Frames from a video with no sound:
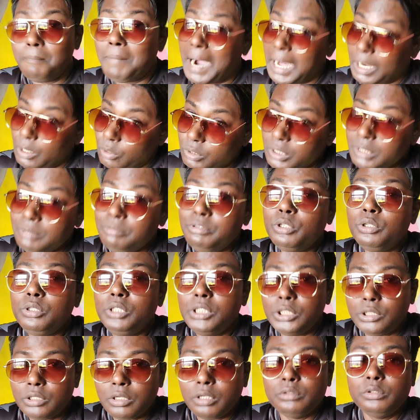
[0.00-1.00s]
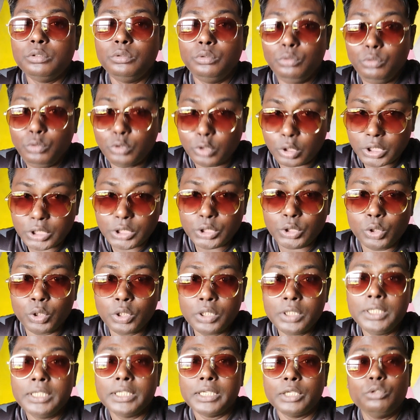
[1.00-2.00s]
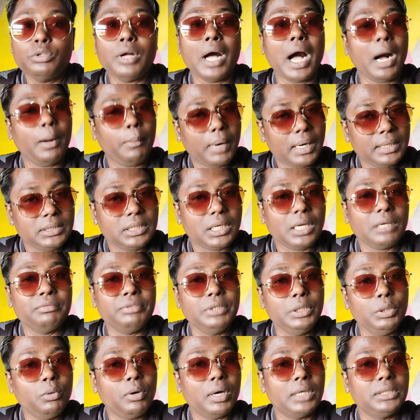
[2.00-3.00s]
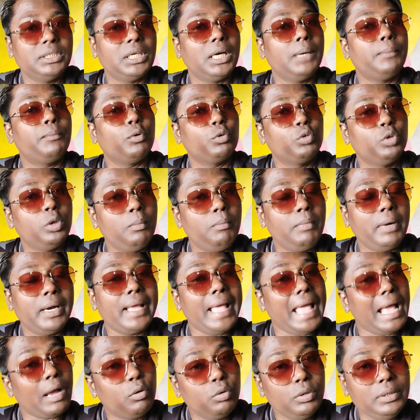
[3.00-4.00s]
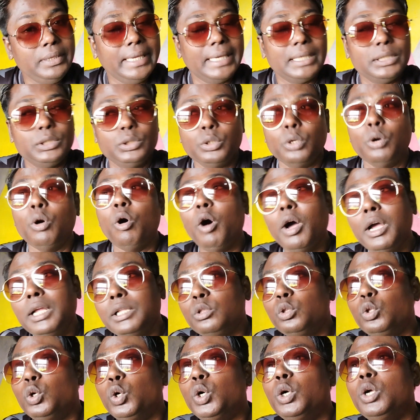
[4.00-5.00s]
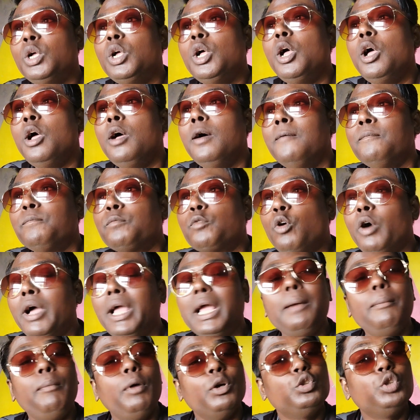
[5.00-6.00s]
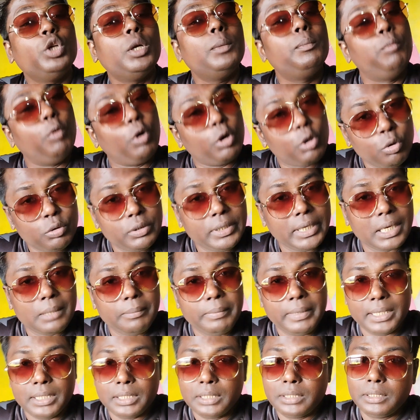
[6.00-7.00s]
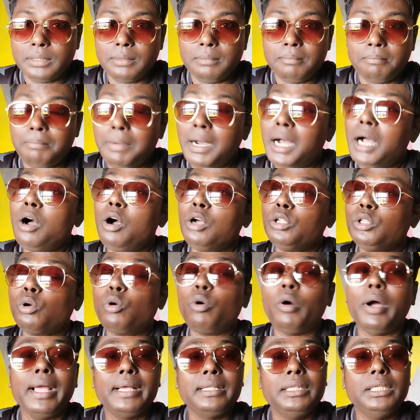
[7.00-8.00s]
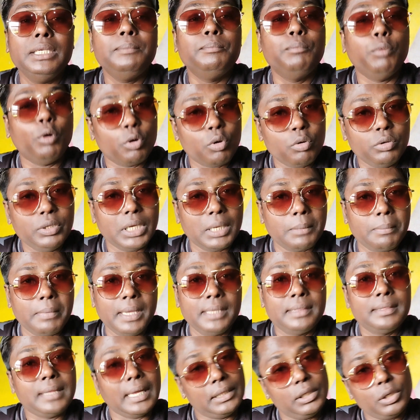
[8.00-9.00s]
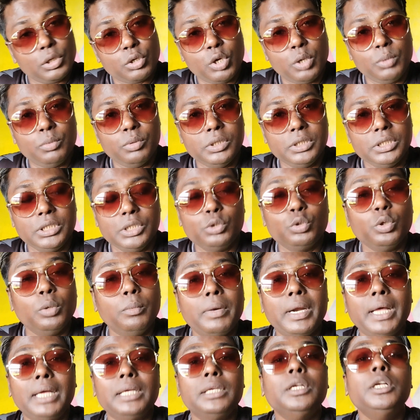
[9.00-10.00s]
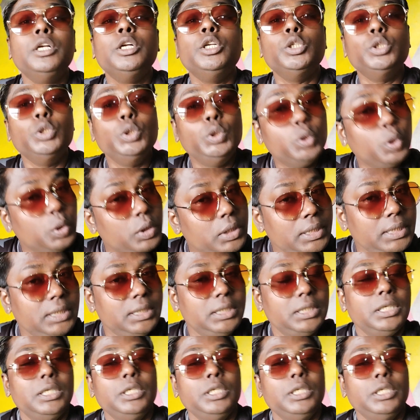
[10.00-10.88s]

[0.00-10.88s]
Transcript: ভালো রিভিউ দিয়েছ যথেষ্ট কিন্তু আমার যারা ভিউয়ার যারা প্রথমবার এখন দেখছো হয়তো কয়েক বছর পরেও দেখবে বা হয়তো কয়েকদিন পরেও দেখবে তাদেরকেও বলছি তোমরা যদি